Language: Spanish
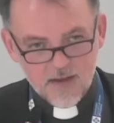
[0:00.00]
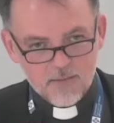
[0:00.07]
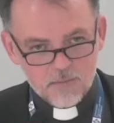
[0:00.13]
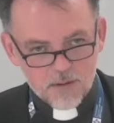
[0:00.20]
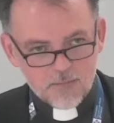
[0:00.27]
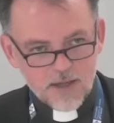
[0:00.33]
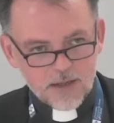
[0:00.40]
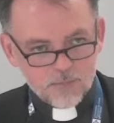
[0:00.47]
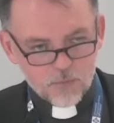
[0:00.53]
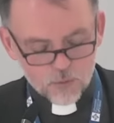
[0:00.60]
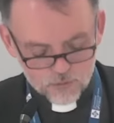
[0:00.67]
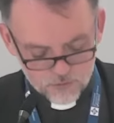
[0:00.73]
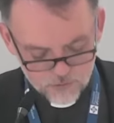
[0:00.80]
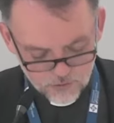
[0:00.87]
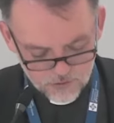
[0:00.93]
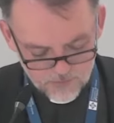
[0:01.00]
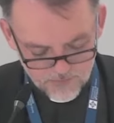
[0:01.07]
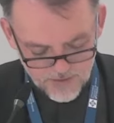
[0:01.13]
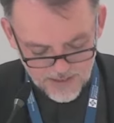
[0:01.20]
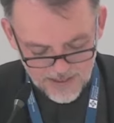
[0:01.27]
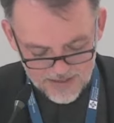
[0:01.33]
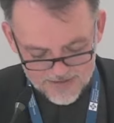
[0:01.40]
Primer
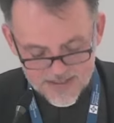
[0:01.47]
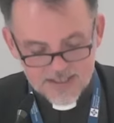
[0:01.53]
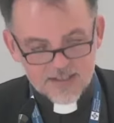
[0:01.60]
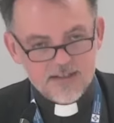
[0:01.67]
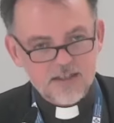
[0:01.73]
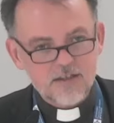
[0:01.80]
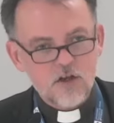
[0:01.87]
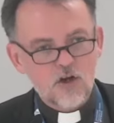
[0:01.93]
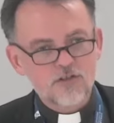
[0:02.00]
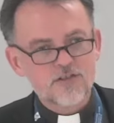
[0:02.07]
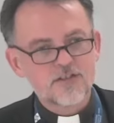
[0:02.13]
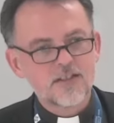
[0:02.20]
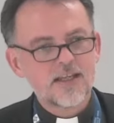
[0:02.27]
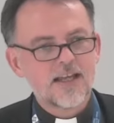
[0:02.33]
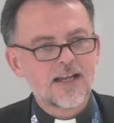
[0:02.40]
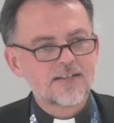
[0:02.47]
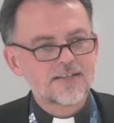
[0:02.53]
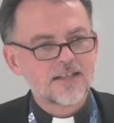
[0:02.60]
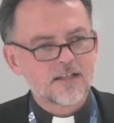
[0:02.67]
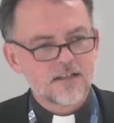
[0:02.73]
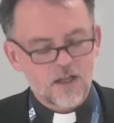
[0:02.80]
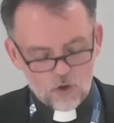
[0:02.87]
punto, el hacer de Dios y el
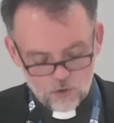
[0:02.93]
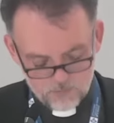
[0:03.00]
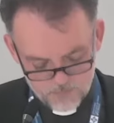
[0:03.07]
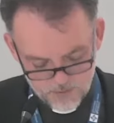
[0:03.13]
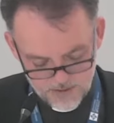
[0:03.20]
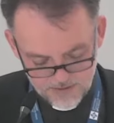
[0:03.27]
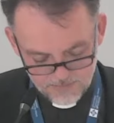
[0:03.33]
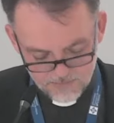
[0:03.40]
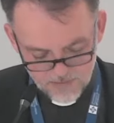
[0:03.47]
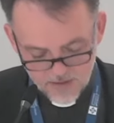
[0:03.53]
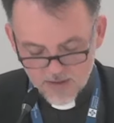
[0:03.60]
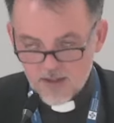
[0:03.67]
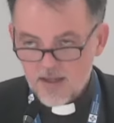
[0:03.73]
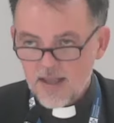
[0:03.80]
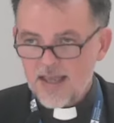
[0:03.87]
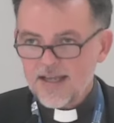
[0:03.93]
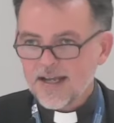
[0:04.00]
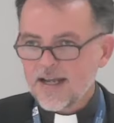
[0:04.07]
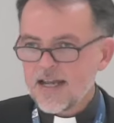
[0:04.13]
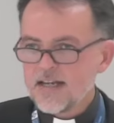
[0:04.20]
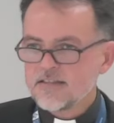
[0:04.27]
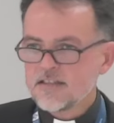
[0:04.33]
hacer del hombre. En
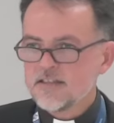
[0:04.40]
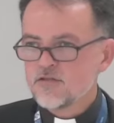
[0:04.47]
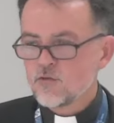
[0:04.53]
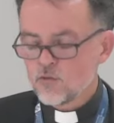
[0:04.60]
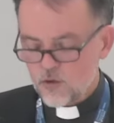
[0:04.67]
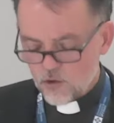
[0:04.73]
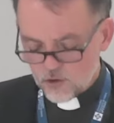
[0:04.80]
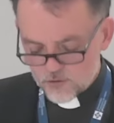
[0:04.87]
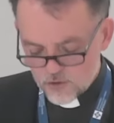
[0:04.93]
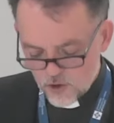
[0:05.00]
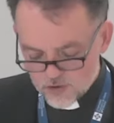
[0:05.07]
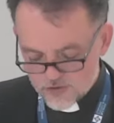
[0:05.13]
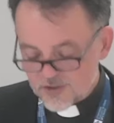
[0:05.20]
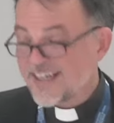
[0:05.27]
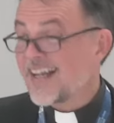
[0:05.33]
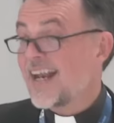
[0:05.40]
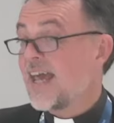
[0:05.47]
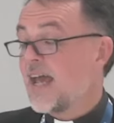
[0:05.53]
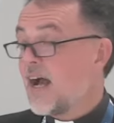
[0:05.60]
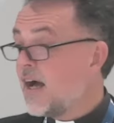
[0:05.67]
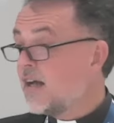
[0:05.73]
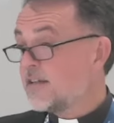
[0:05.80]
Génesis 1, Dios
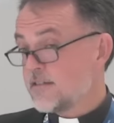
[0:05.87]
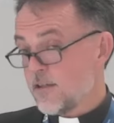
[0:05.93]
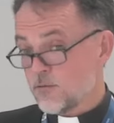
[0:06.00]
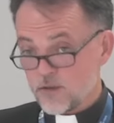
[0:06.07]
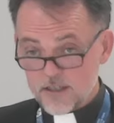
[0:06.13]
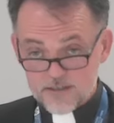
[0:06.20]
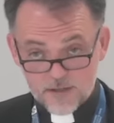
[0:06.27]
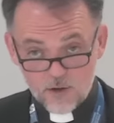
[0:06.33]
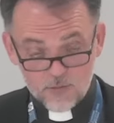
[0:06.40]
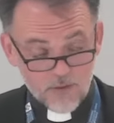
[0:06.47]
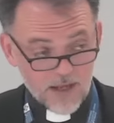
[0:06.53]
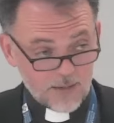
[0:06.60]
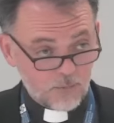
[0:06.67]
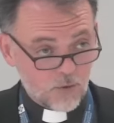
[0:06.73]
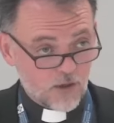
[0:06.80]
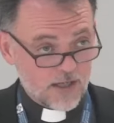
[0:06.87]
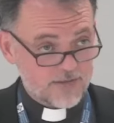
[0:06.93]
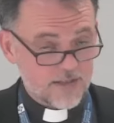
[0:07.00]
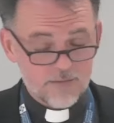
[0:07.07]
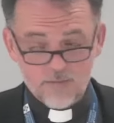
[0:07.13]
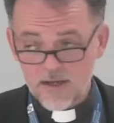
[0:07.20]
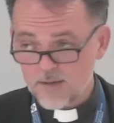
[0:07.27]
crea, se utiliza un verbo que
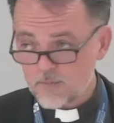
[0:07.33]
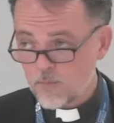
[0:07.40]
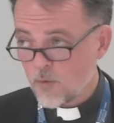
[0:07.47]
es el verbo